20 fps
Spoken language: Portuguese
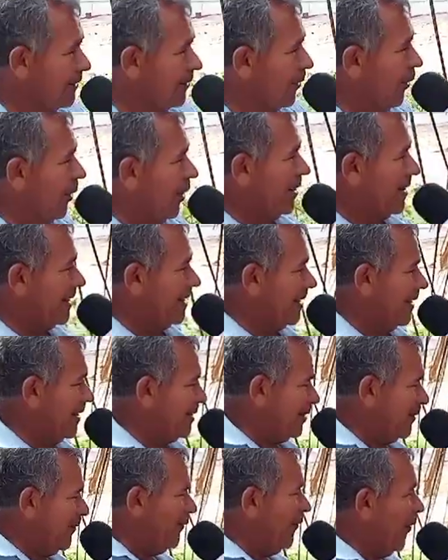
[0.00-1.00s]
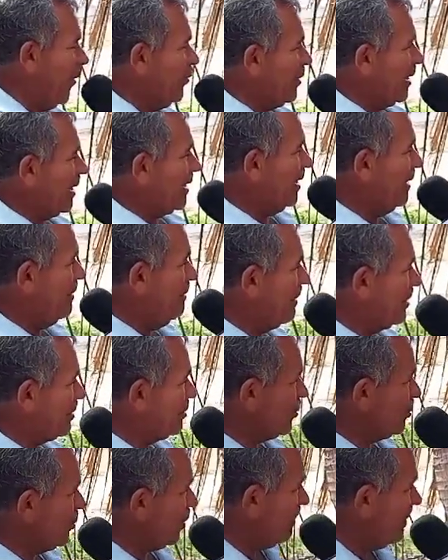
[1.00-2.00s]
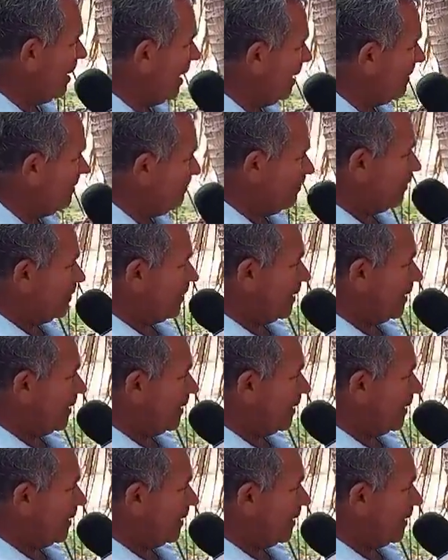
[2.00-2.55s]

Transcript: Olha, esse forno aqui, pastor, também